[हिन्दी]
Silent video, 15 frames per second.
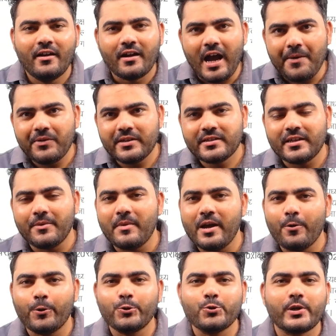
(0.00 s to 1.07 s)
काफ़ी समय
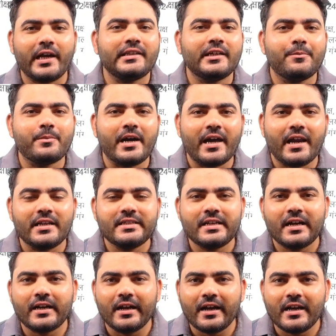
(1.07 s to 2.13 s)
हो चुका था महाराजा
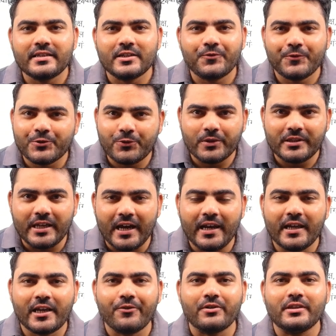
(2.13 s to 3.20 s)
गंगा सिंह
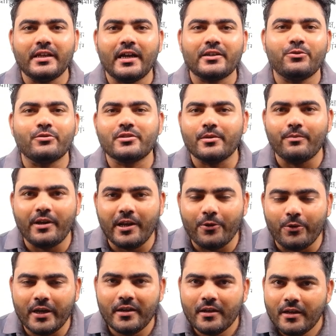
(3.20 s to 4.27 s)
विश्वविद्यालय के विद्यार्थियों से मिले
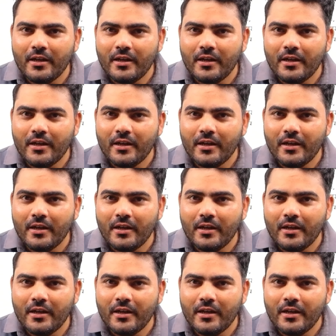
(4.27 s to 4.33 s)
हुए